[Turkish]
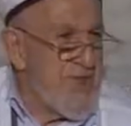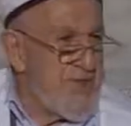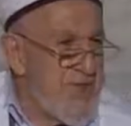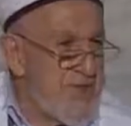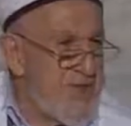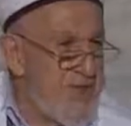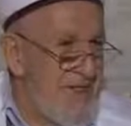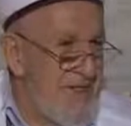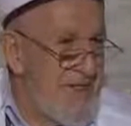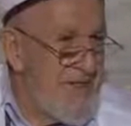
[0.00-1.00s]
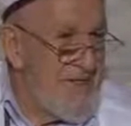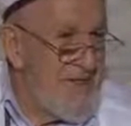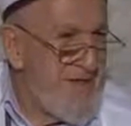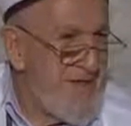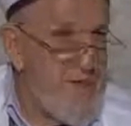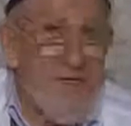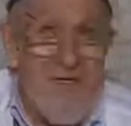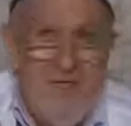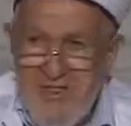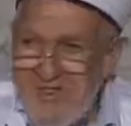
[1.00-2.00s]
80 sene bir
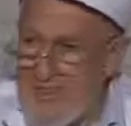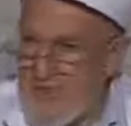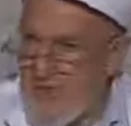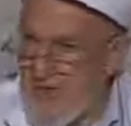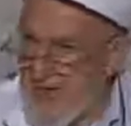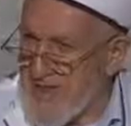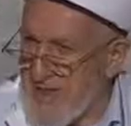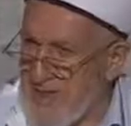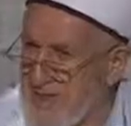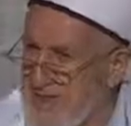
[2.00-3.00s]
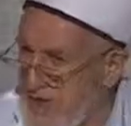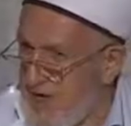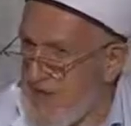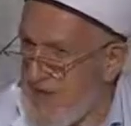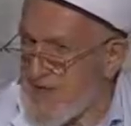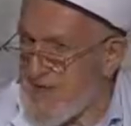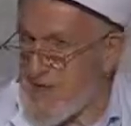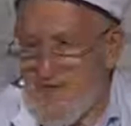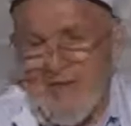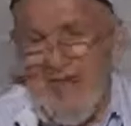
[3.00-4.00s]
Kadir Gecesi'ni öğrenseydik yakalardık
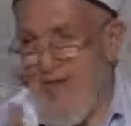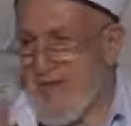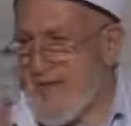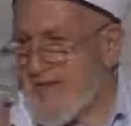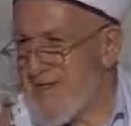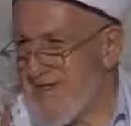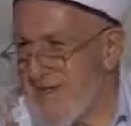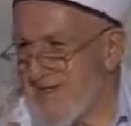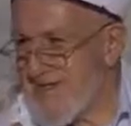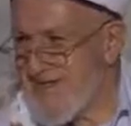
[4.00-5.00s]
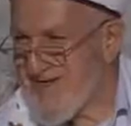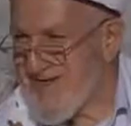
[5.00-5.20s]
yan gelir yatardık.